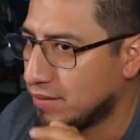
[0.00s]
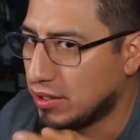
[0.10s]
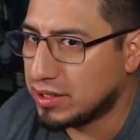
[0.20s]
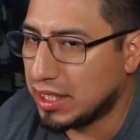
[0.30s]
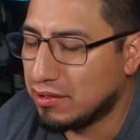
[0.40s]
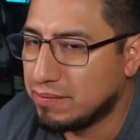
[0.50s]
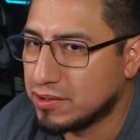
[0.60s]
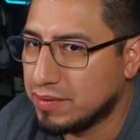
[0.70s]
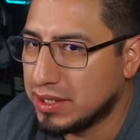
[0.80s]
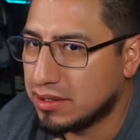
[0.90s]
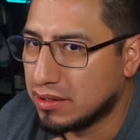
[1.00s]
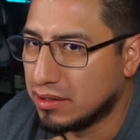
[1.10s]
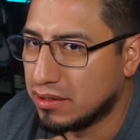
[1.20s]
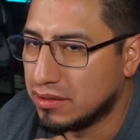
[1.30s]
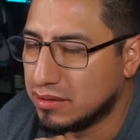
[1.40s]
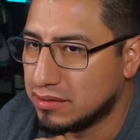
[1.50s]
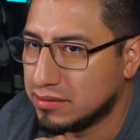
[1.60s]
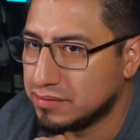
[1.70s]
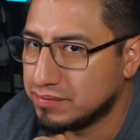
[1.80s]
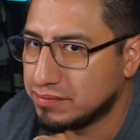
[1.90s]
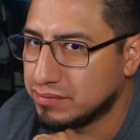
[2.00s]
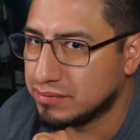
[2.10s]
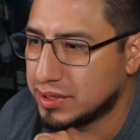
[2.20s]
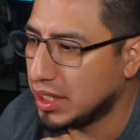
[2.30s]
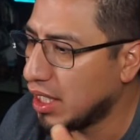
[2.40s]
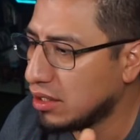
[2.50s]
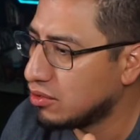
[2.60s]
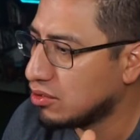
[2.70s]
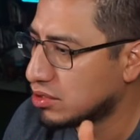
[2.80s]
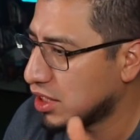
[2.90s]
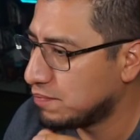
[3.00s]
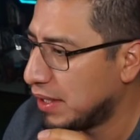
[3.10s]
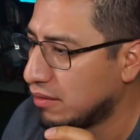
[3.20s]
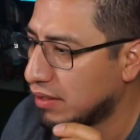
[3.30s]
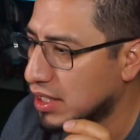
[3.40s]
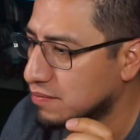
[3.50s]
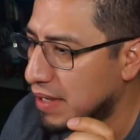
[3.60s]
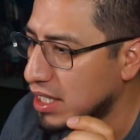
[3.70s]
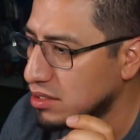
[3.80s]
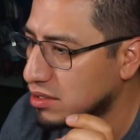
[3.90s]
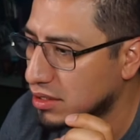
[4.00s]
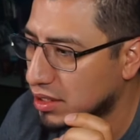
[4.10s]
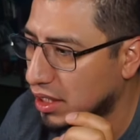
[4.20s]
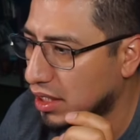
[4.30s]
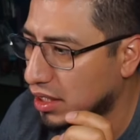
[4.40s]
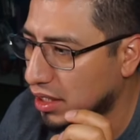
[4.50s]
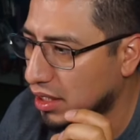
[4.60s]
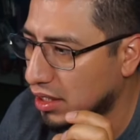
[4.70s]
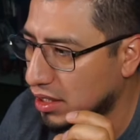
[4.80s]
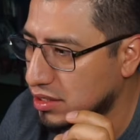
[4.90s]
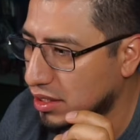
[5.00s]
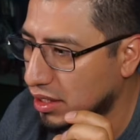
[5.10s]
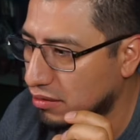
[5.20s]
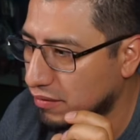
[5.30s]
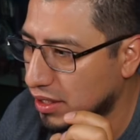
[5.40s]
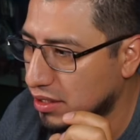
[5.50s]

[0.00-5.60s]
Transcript: ¿Qué otra no hemos visto? Sí, hay dos, tres películas más. Que, sí quiero ver.